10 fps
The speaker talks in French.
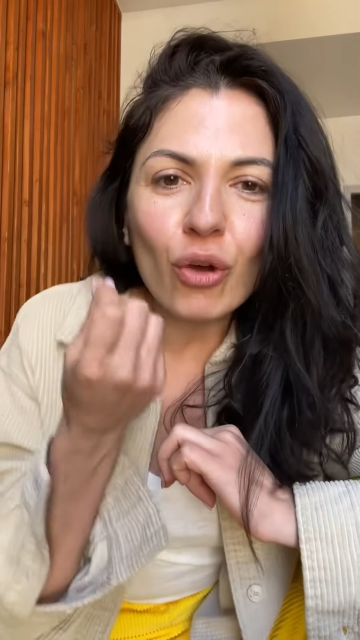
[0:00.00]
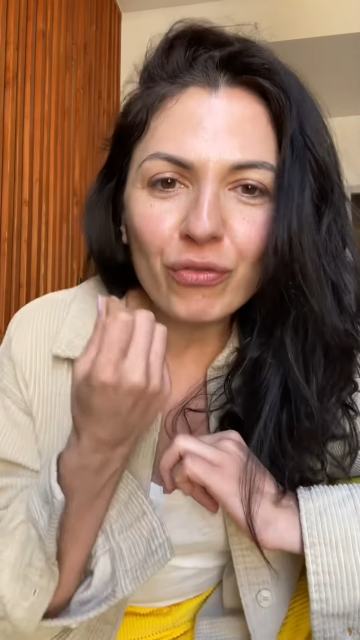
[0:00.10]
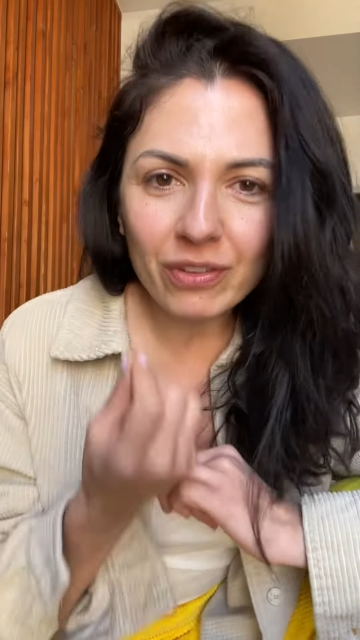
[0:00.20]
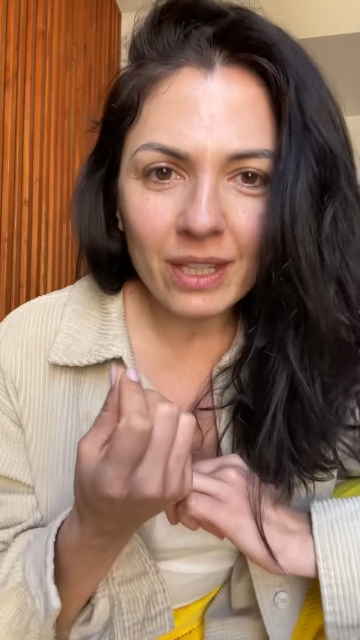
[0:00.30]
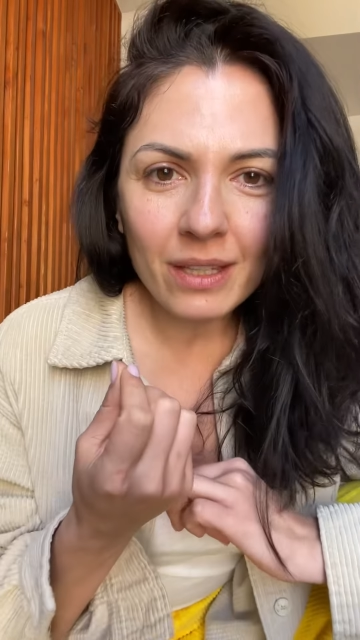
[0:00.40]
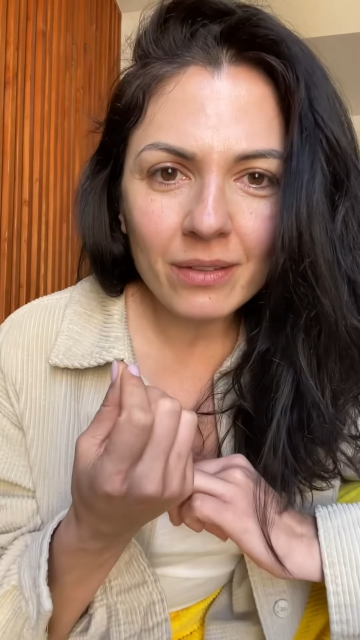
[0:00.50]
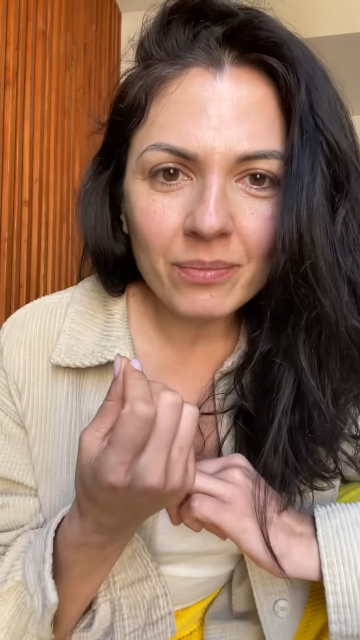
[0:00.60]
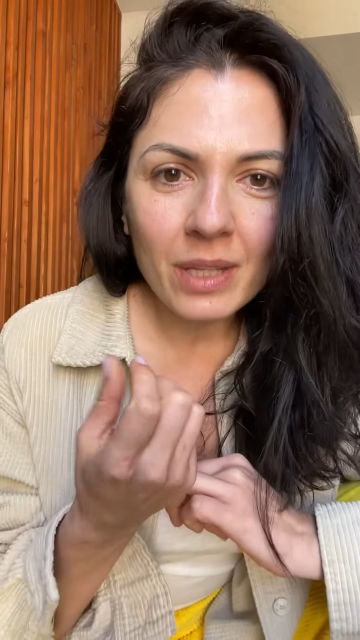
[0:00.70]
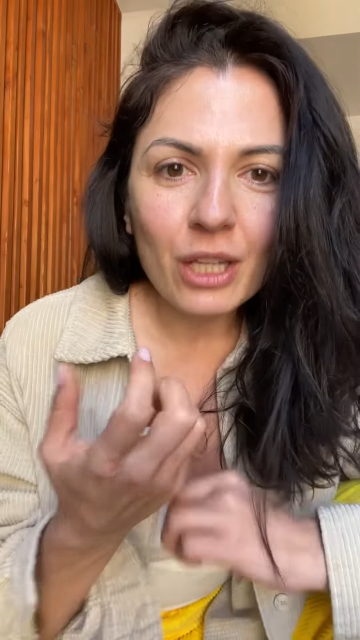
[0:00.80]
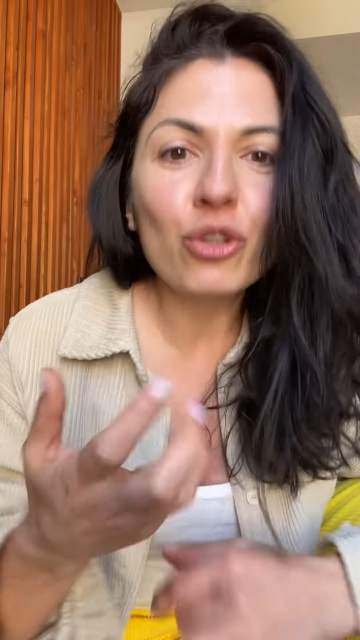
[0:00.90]
envie
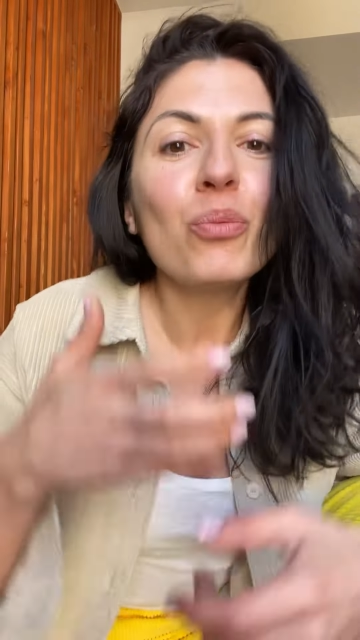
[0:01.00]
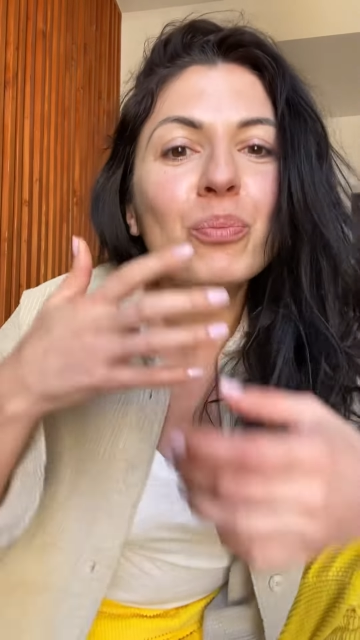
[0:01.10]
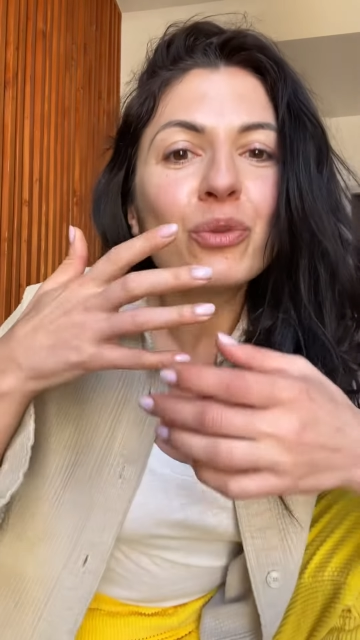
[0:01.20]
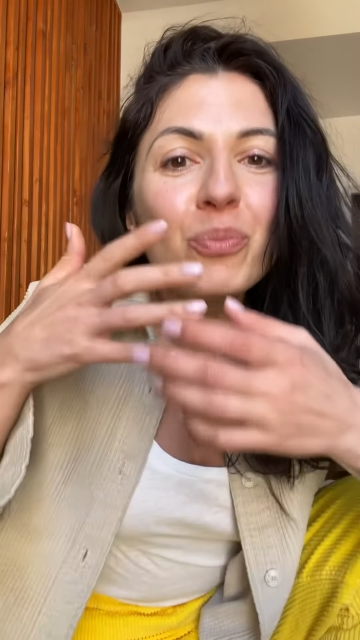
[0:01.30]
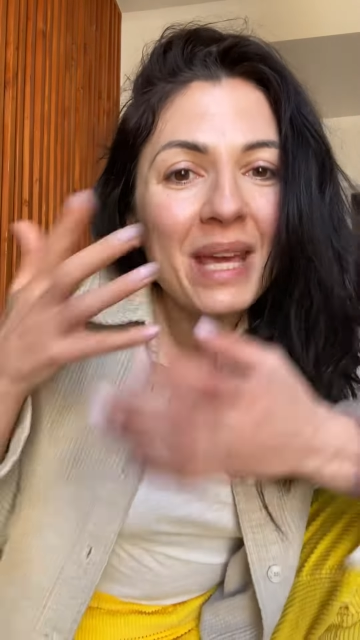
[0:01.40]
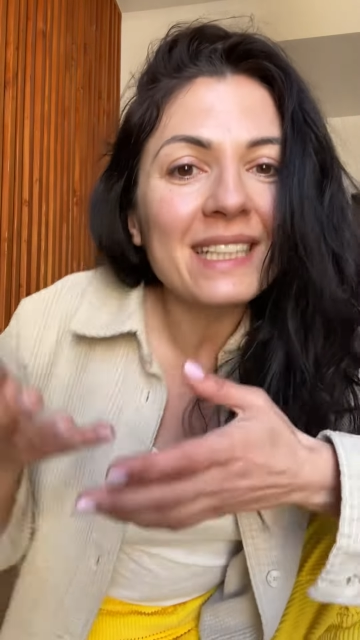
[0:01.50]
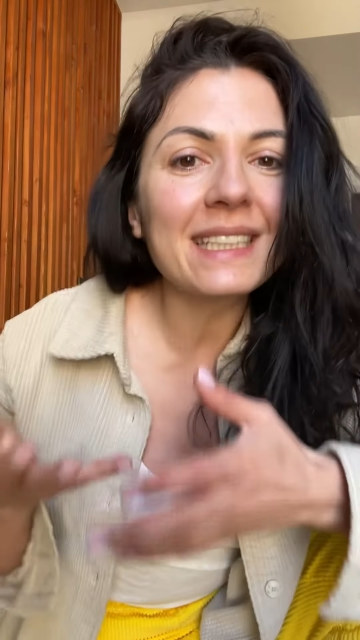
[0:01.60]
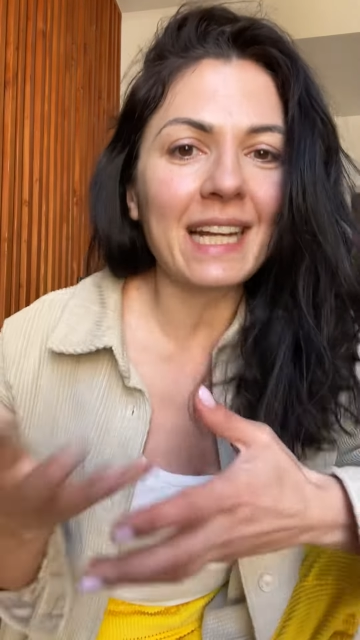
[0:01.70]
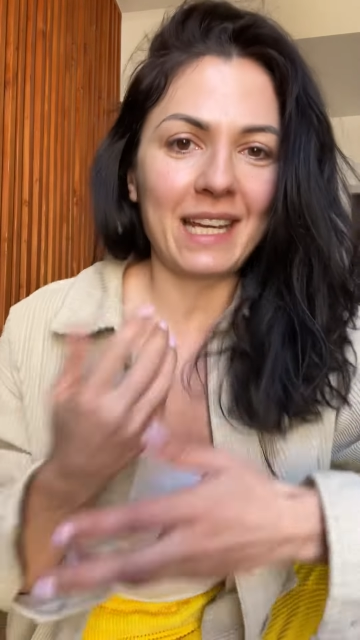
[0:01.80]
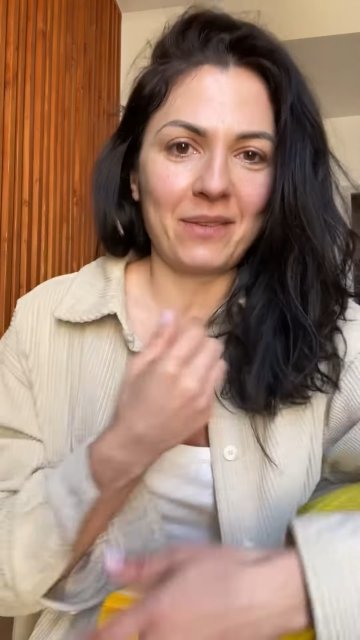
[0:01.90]
de, m'y
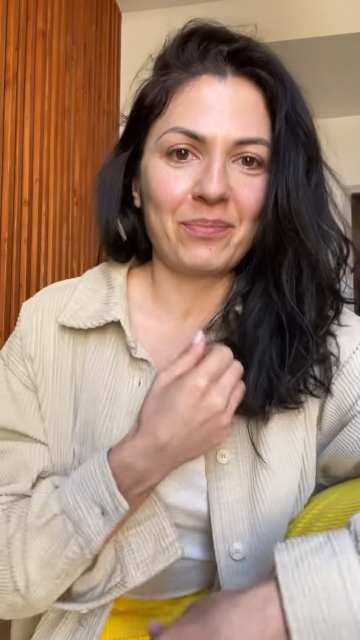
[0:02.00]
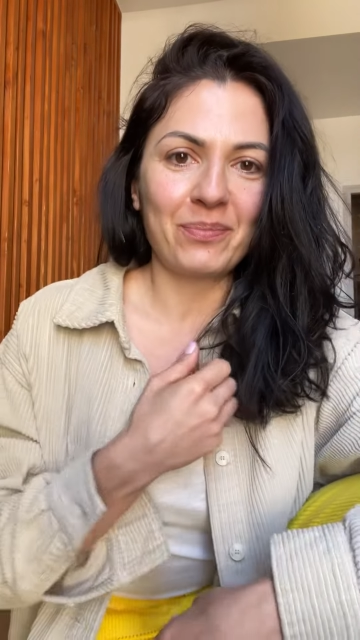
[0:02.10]
installer